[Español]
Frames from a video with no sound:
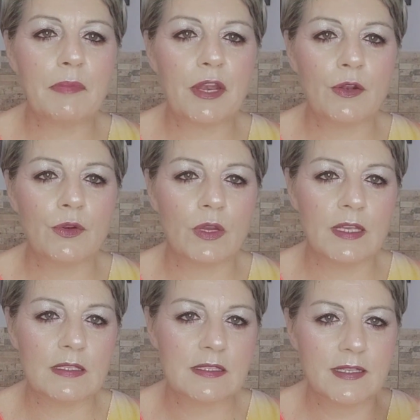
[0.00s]
pero no
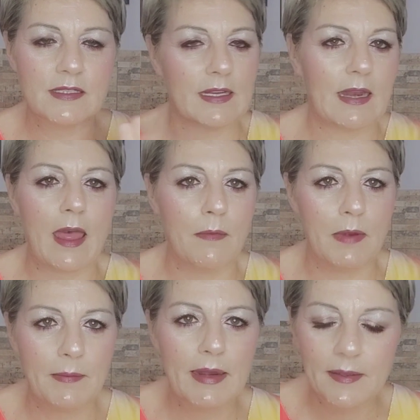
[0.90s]
es
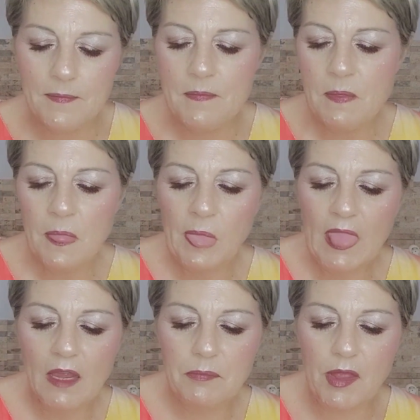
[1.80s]
desagradable, ¿vale?
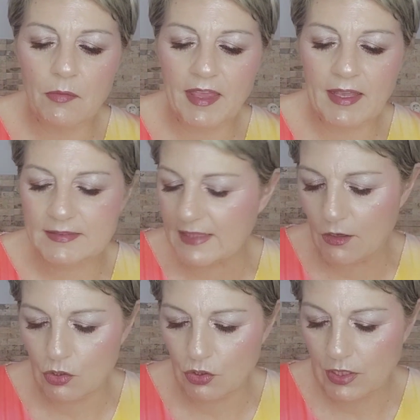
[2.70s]
Pero me encanta
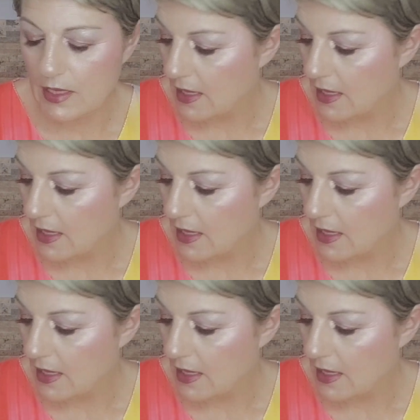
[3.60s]
el olor.